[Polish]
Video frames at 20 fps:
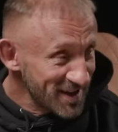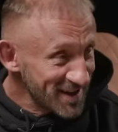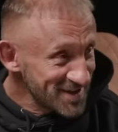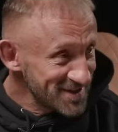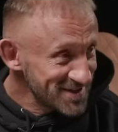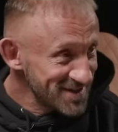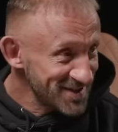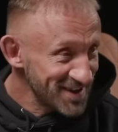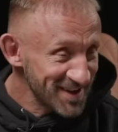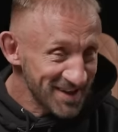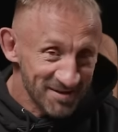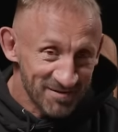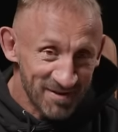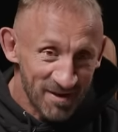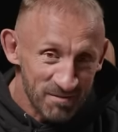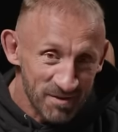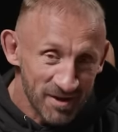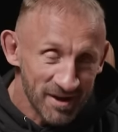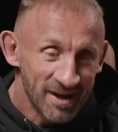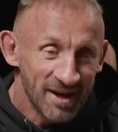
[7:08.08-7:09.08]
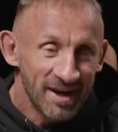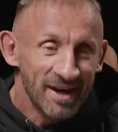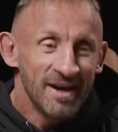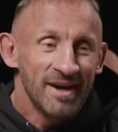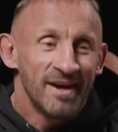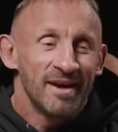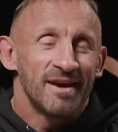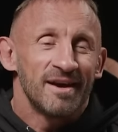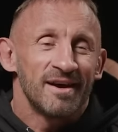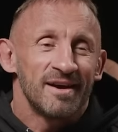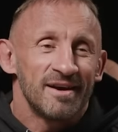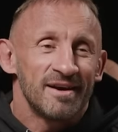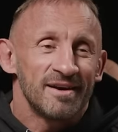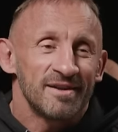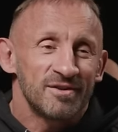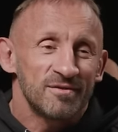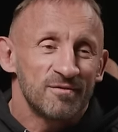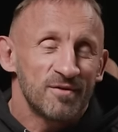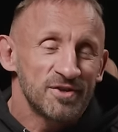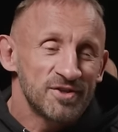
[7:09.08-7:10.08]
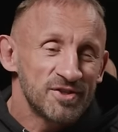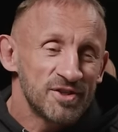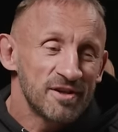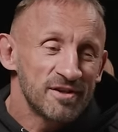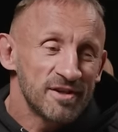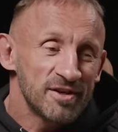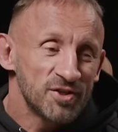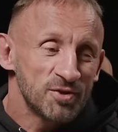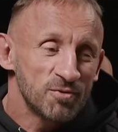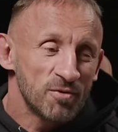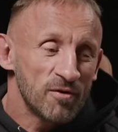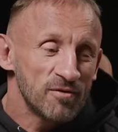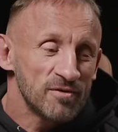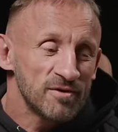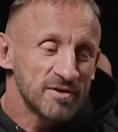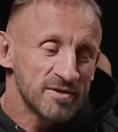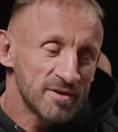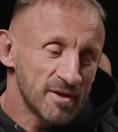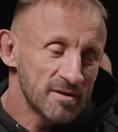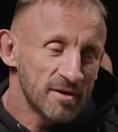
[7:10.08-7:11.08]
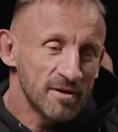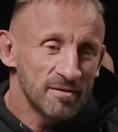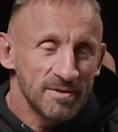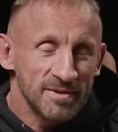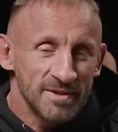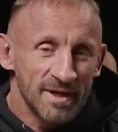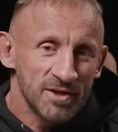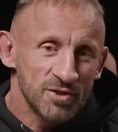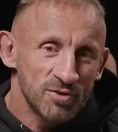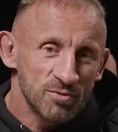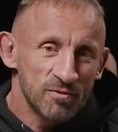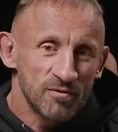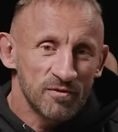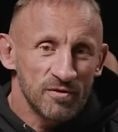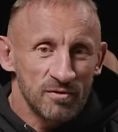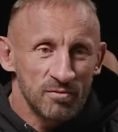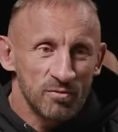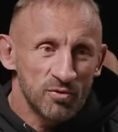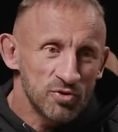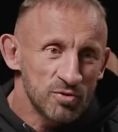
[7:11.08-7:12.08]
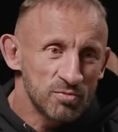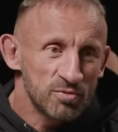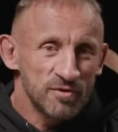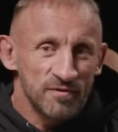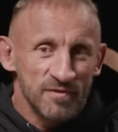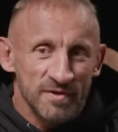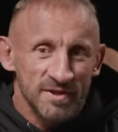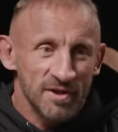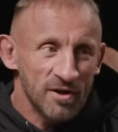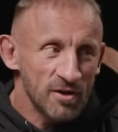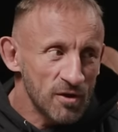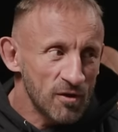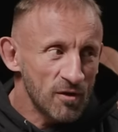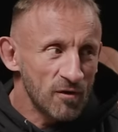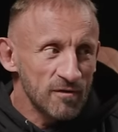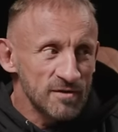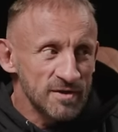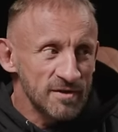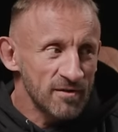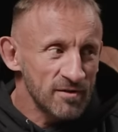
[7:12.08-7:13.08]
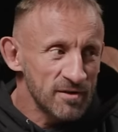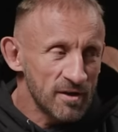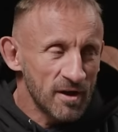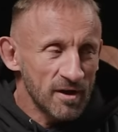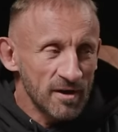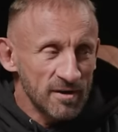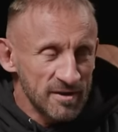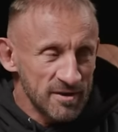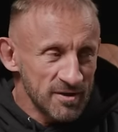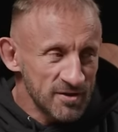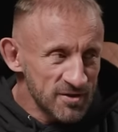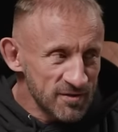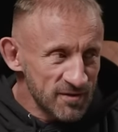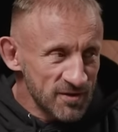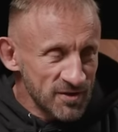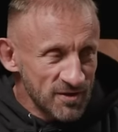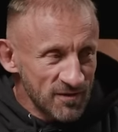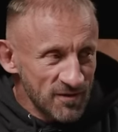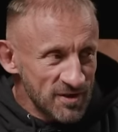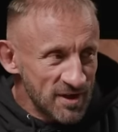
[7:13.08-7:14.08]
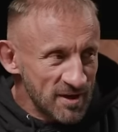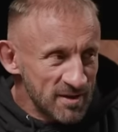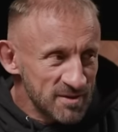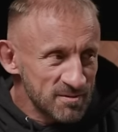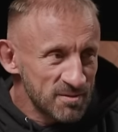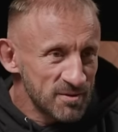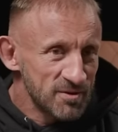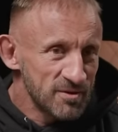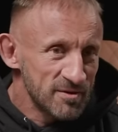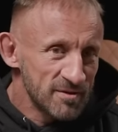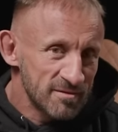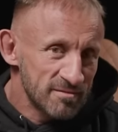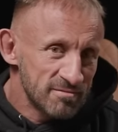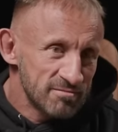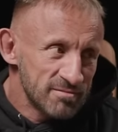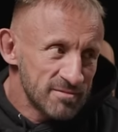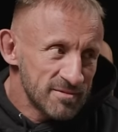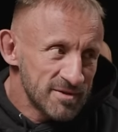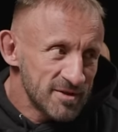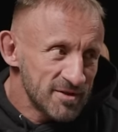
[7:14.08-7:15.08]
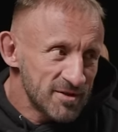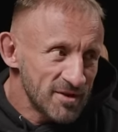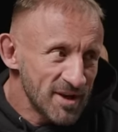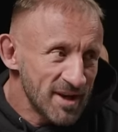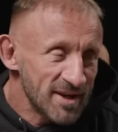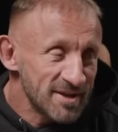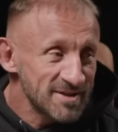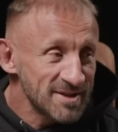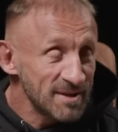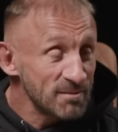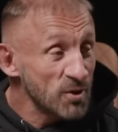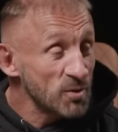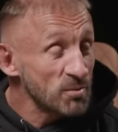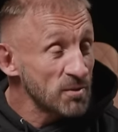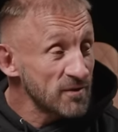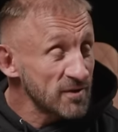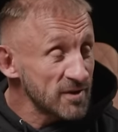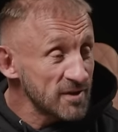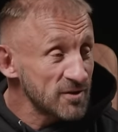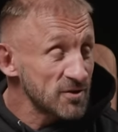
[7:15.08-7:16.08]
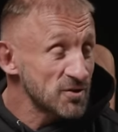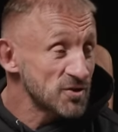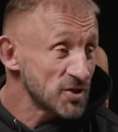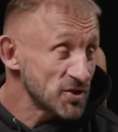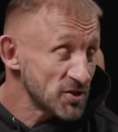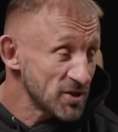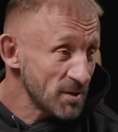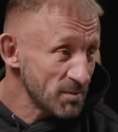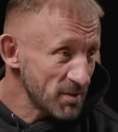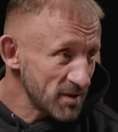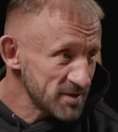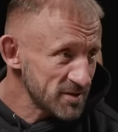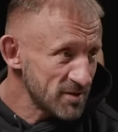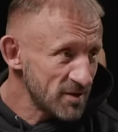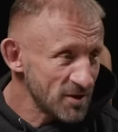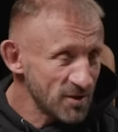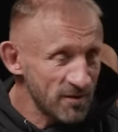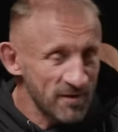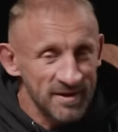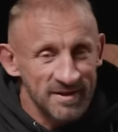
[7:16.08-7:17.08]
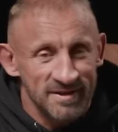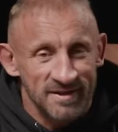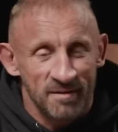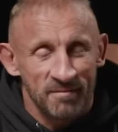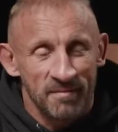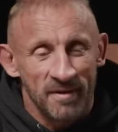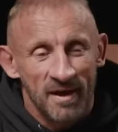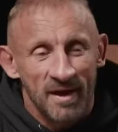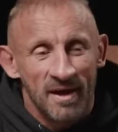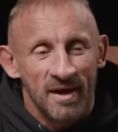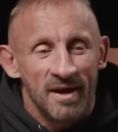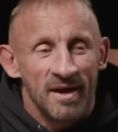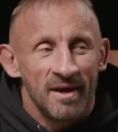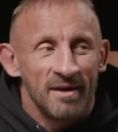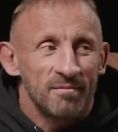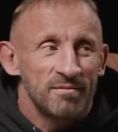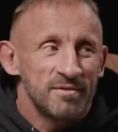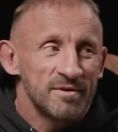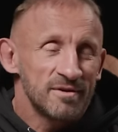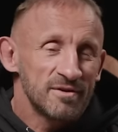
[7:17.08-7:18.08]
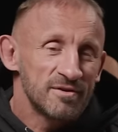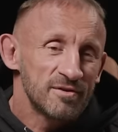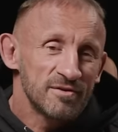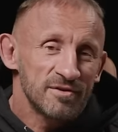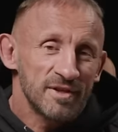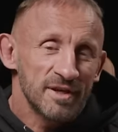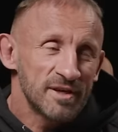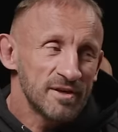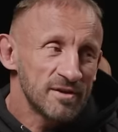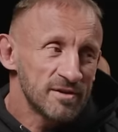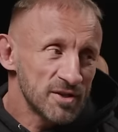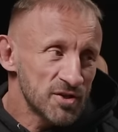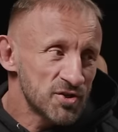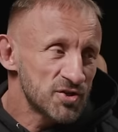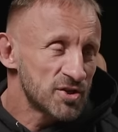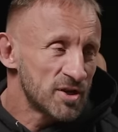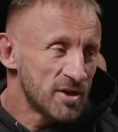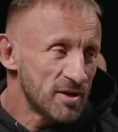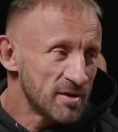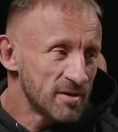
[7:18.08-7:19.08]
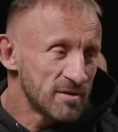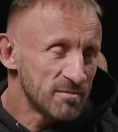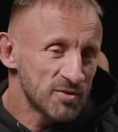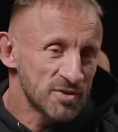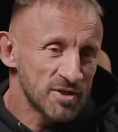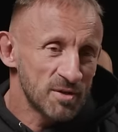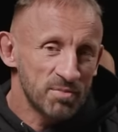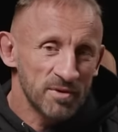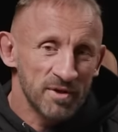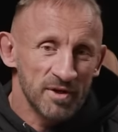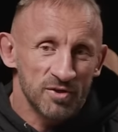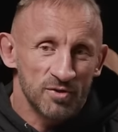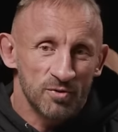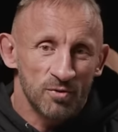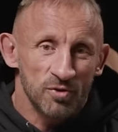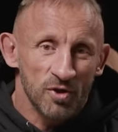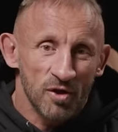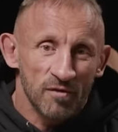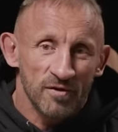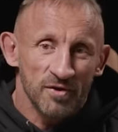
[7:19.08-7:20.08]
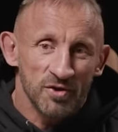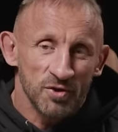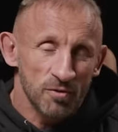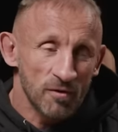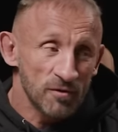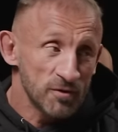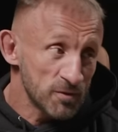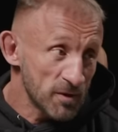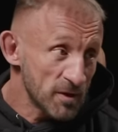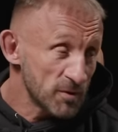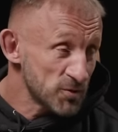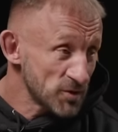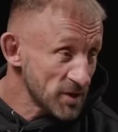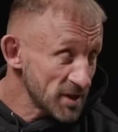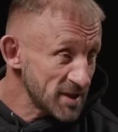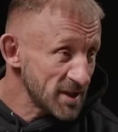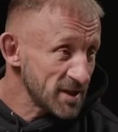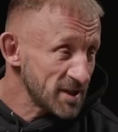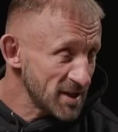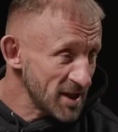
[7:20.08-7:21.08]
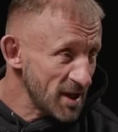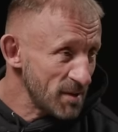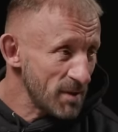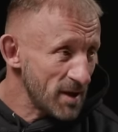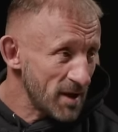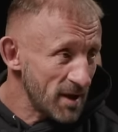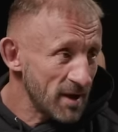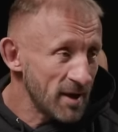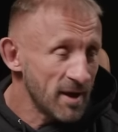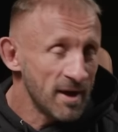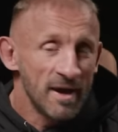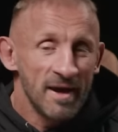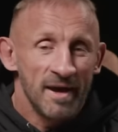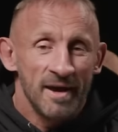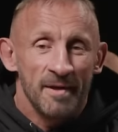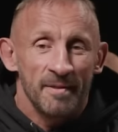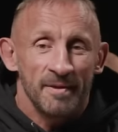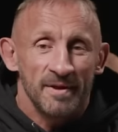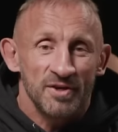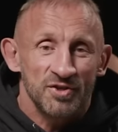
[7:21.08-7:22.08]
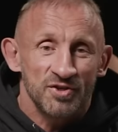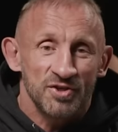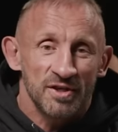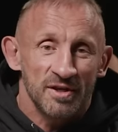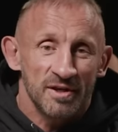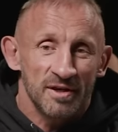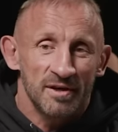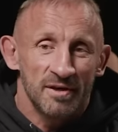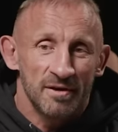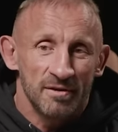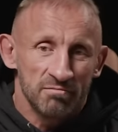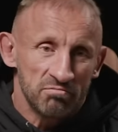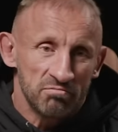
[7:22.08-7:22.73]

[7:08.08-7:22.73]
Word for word: teraz, Dobra. co nagrywamy. E, to właściciel tej siłowni, jak mnie zaczął, mówi, może byś wystartował w zawodach. Ja tak jeszcze wiesz, nie wiedziałem zbytnio, co to jest. Mhm. Zabrał mnie wtedy do Szczecina, bo ja z Gronia jestem, mhm. E, do takiej też, można powiedzieć, kultowej siłowni, której już niestety nie ma, ale jeszcze